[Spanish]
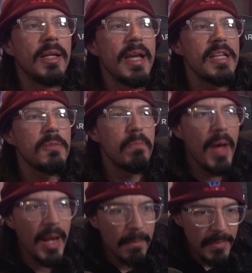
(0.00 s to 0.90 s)
¿qué es
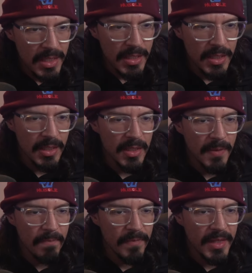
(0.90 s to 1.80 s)
para mí
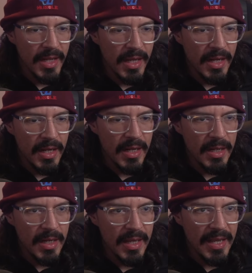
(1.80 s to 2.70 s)

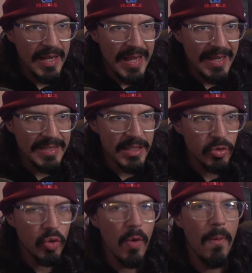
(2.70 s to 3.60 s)
el
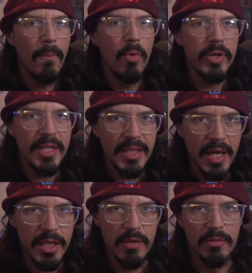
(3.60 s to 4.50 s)
éxito monetario?